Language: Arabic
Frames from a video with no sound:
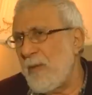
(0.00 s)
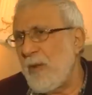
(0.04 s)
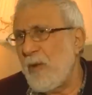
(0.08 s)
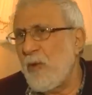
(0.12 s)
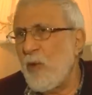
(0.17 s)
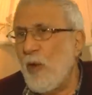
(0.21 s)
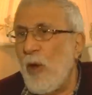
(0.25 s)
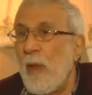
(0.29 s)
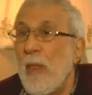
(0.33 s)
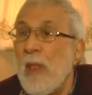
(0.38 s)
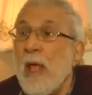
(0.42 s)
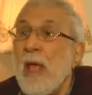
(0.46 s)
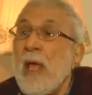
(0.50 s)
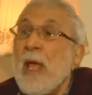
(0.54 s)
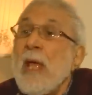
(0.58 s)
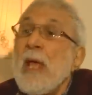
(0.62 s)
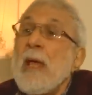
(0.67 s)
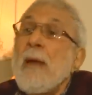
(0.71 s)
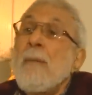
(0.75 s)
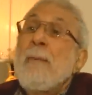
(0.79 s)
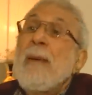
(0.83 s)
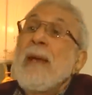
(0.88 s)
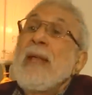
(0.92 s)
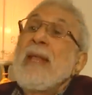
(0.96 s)
الموضوع
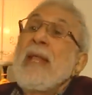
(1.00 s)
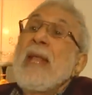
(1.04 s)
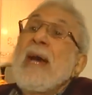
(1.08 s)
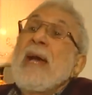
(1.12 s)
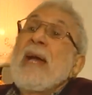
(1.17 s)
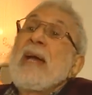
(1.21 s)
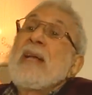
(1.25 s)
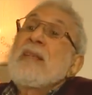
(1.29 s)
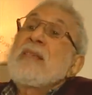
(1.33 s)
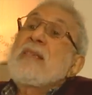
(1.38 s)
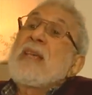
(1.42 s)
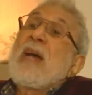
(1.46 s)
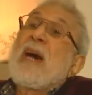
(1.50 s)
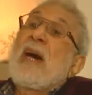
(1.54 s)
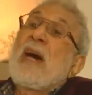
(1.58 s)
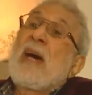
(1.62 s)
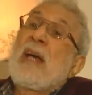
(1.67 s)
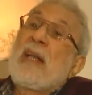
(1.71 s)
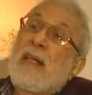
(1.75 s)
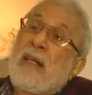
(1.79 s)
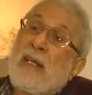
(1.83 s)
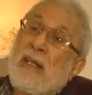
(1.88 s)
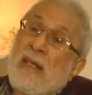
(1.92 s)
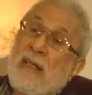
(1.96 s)
بل لا
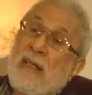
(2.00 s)
يزال